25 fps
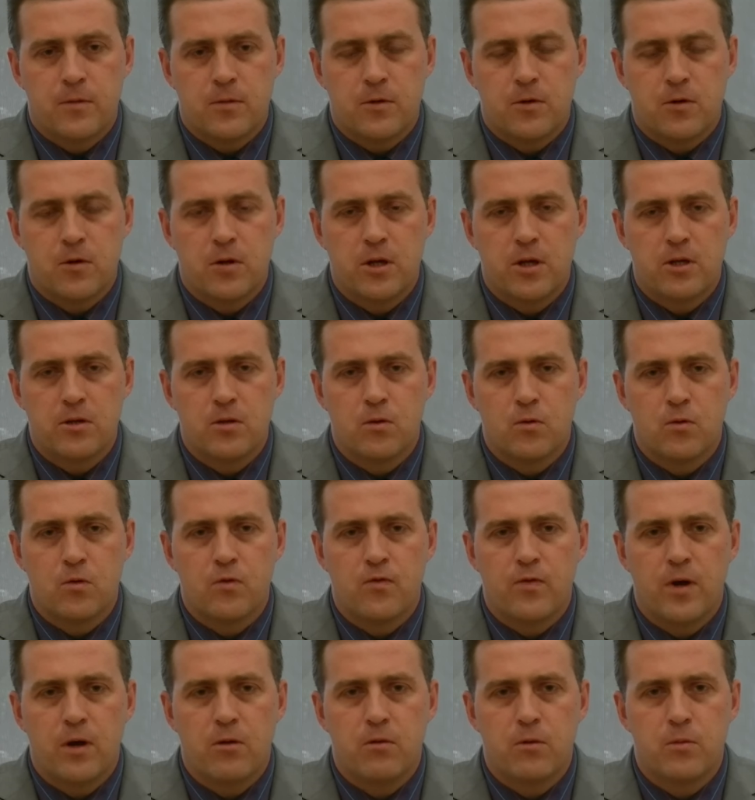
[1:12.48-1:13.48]
Kolejną
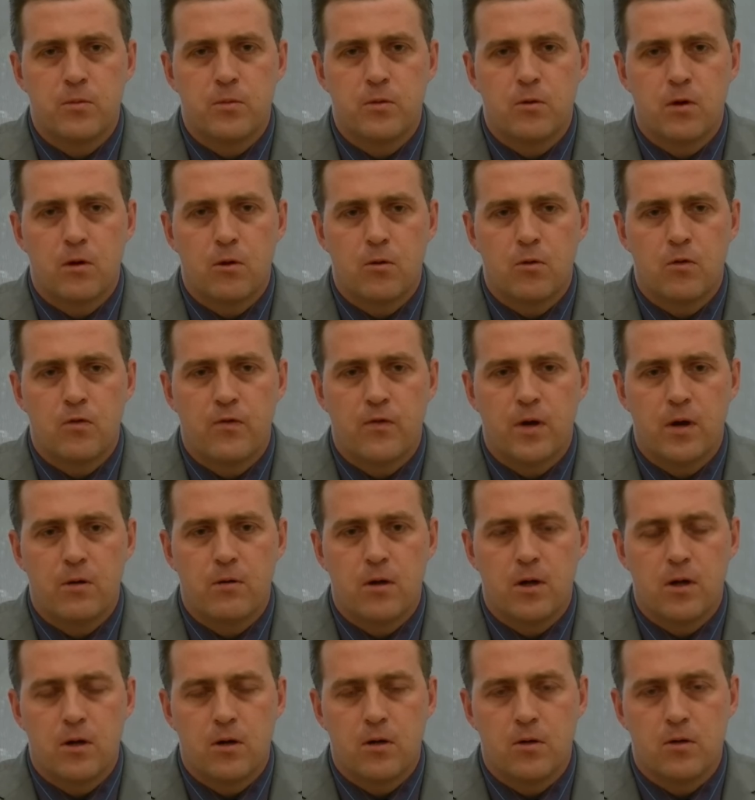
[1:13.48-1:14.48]
uchwałą była
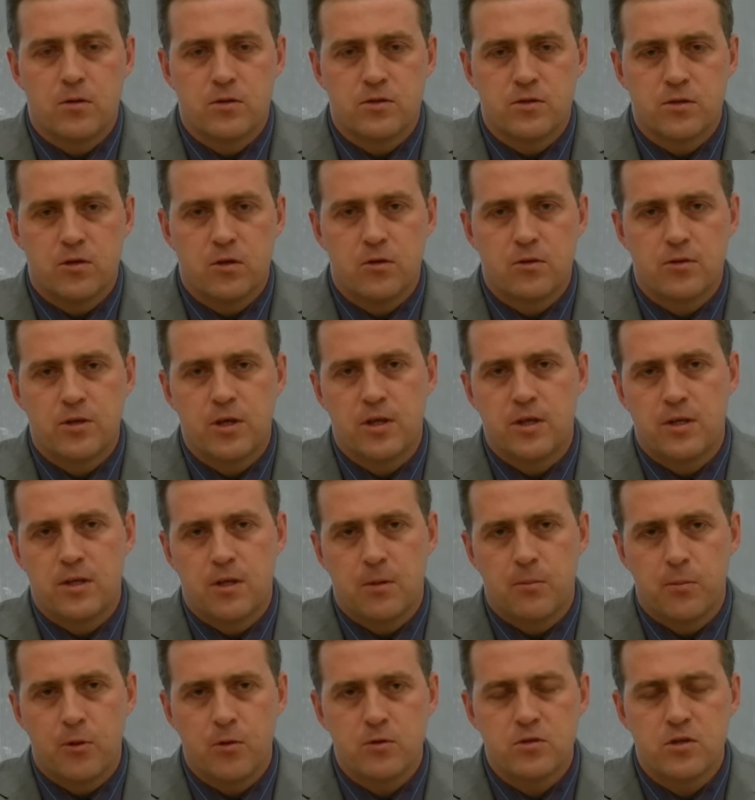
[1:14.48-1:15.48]
uchwała o zgodę
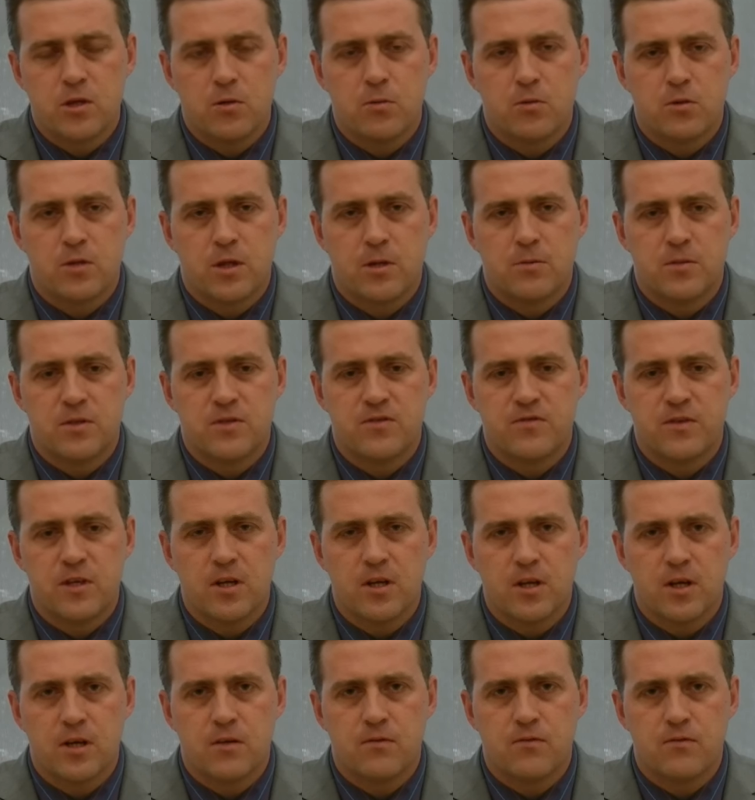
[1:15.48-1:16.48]
na podział, bo tam jest
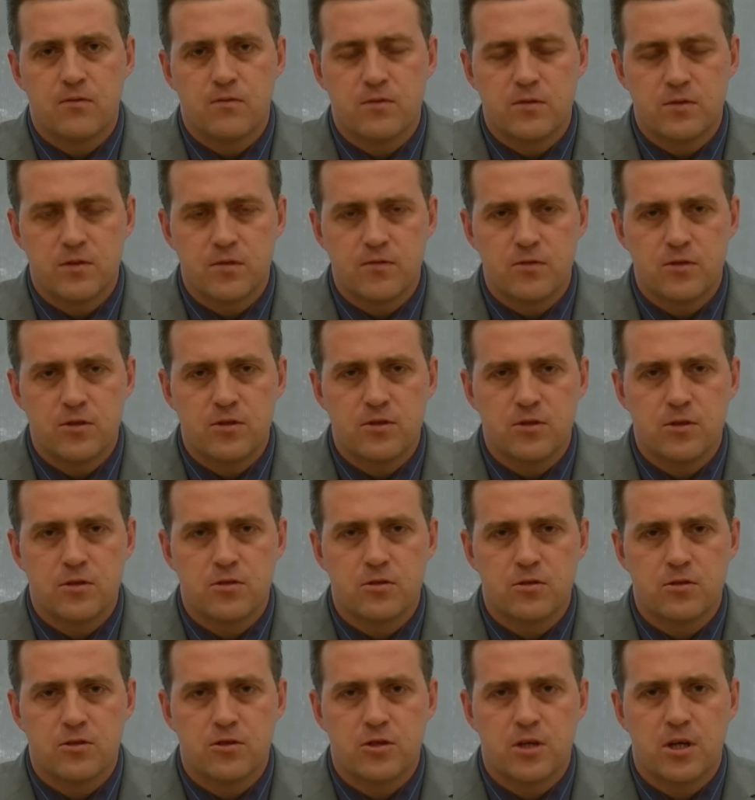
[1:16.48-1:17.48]
wielka
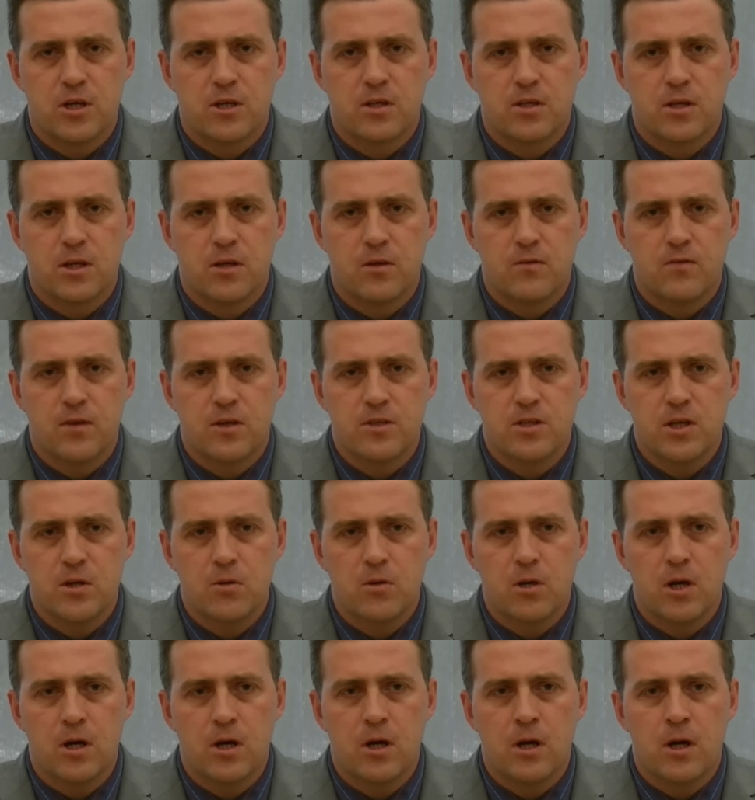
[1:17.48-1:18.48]
93 hektarowa
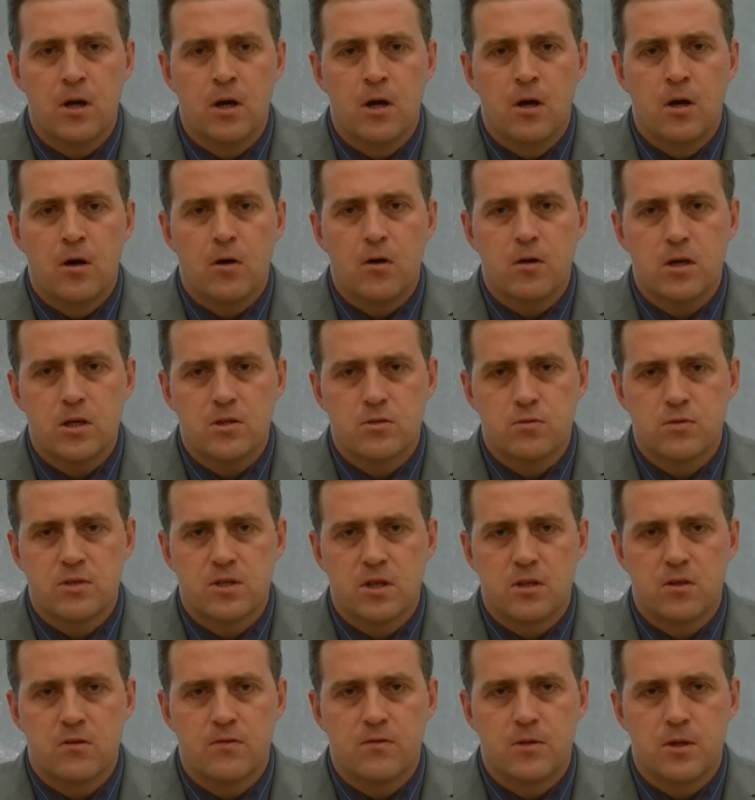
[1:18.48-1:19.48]
działka oraz
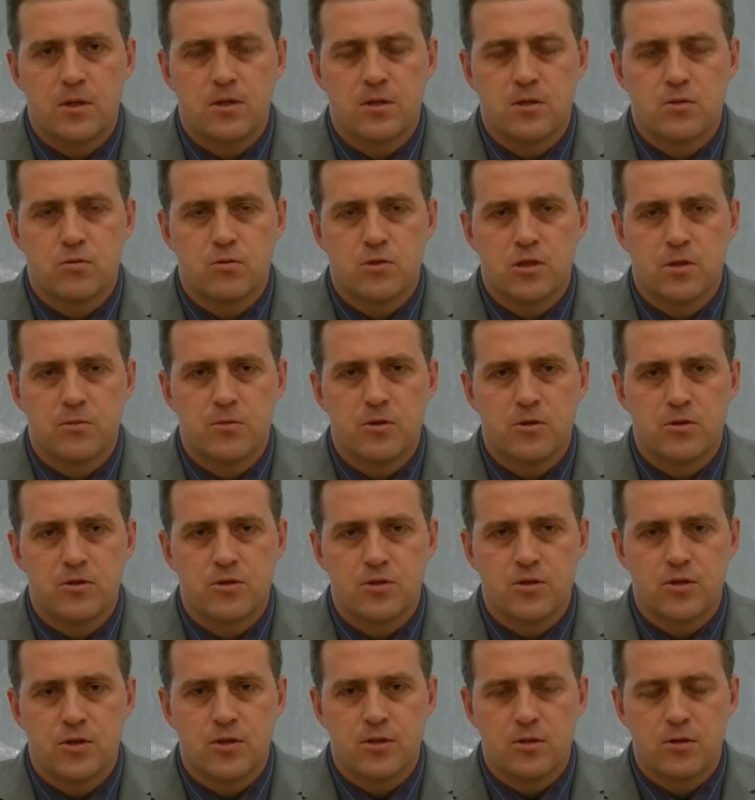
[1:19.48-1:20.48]
ustanowienie
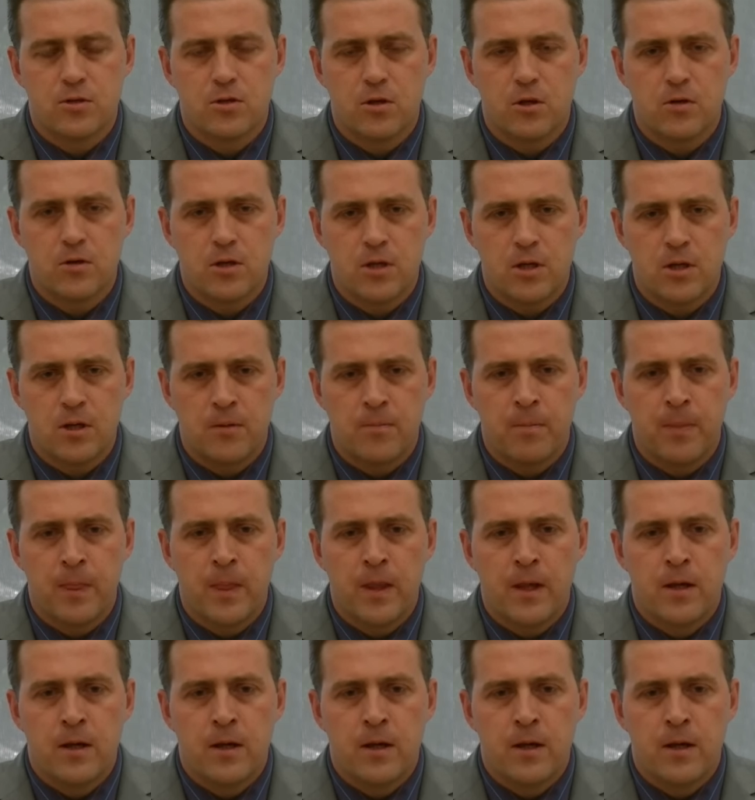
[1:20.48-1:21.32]
służebności drogi